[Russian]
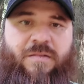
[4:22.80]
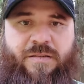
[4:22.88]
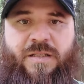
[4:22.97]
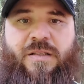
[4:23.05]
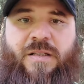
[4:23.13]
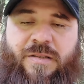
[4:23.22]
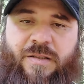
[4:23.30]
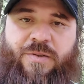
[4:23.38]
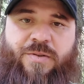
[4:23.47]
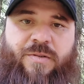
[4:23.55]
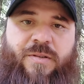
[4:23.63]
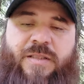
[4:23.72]
я
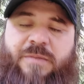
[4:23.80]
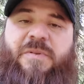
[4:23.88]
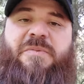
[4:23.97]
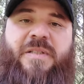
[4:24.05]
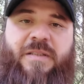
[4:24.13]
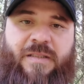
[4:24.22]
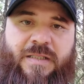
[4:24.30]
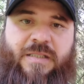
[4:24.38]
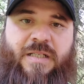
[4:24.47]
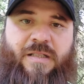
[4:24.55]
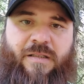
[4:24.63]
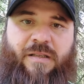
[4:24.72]
надеюсь, что этот момент
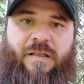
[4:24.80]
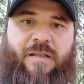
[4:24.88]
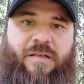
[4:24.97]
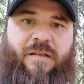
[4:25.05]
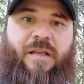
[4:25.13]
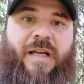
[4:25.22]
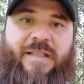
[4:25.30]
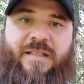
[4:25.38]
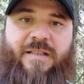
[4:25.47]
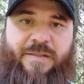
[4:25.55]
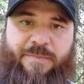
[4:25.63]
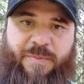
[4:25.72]
настал, и,
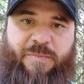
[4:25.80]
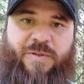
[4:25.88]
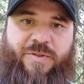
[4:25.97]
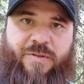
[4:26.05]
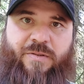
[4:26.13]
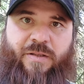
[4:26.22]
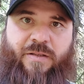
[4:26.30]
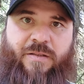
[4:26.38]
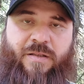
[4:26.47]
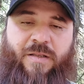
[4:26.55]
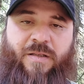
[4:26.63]
один из приближенных